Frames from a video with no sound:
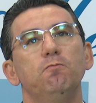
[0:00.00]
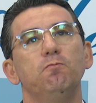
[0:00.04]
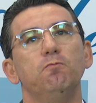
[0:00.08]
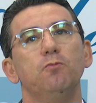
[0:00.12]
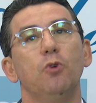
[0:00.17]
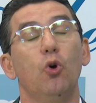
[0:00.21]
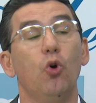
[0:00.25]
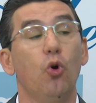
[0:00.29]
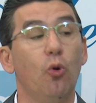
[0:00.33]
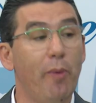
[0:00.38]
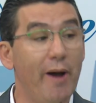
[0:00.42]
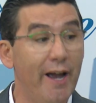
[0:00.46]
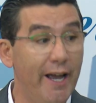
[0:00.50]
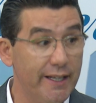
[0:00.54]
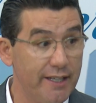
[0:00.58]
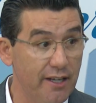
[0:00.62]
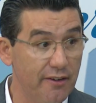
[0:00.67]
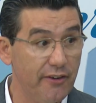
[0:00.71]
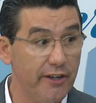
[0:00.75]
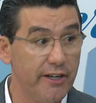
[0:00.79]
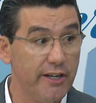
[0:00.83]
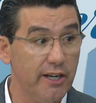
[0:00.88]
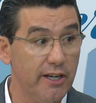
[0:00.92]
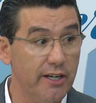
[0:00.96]
Rubaiá da
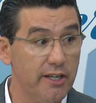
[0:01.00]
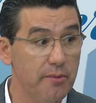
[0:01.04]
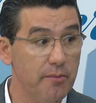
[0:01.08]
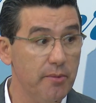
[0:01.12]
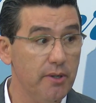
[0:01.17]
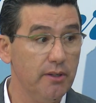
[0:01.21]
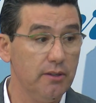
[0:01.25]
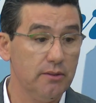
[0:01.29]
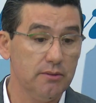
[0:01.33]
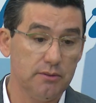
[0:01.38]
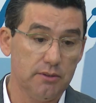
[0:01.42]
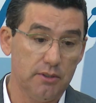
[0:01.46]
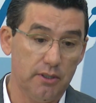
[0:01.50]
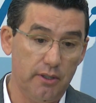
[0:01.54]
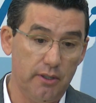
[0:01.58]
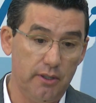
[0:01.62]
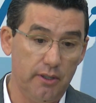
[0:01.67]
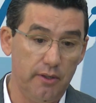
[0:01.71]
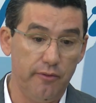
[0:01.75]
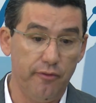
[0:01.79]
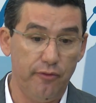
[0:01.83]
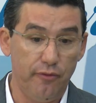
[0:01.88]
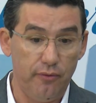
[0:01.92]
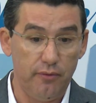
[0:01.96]
Faria Lima,
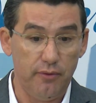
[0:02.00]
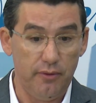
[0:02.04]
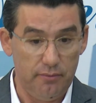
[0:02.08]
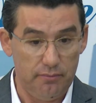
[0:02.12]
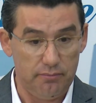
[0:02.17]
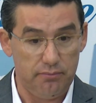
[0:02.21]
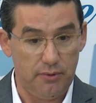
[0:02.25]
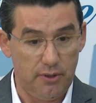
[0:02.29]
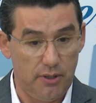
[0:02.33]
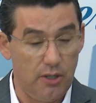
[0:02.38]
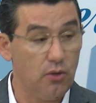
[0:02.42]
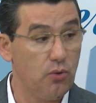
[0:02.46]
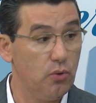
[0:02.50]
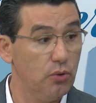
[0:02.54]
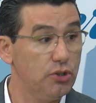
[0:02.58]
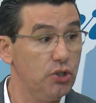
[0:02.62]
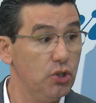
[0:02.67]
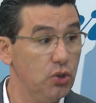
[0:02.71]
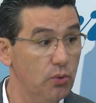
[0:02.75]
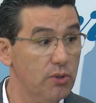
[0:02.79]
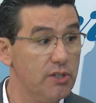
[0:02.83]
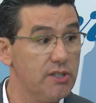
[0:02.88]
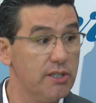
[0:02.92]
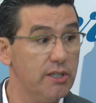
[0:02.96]
que, que
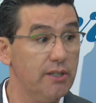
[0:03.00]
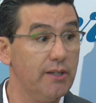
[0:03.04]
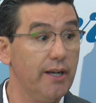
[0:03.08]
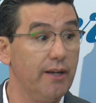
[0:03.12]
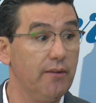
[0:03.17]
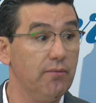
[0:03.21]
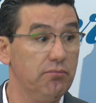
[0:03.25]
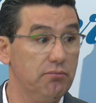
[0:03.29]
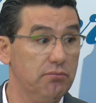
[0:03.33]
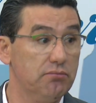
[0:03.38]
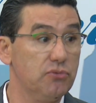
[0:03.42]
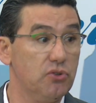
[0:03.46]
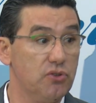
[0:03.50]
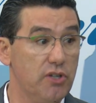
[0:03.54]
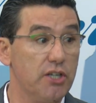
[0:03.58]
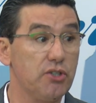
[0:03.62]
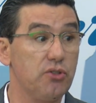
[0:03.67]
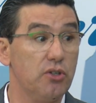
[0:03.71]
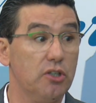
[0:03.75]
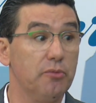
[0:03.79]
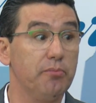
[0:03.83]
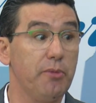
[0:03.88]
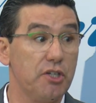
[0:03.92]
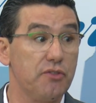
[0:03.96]
continua sendo um dos
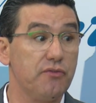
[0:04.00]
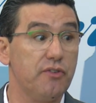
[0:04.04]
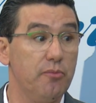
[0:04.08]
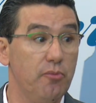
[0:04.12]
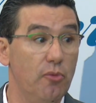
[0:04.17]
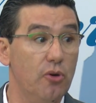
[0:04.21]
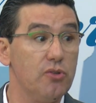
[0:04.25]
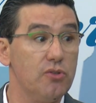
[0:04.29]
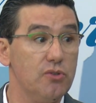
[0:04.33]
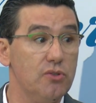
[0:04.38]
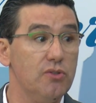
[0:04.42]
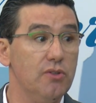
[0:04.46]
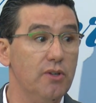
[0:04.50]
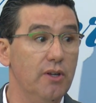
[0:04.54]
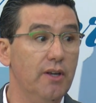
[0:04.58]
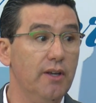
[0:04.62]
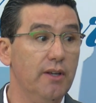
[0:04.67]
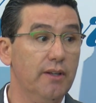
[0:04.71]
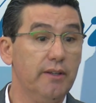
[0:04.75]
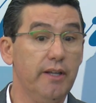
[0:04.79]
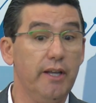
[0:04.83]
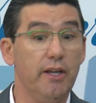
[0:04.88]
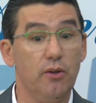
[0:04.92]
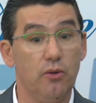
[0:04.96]
restaurantes mais famosos, né?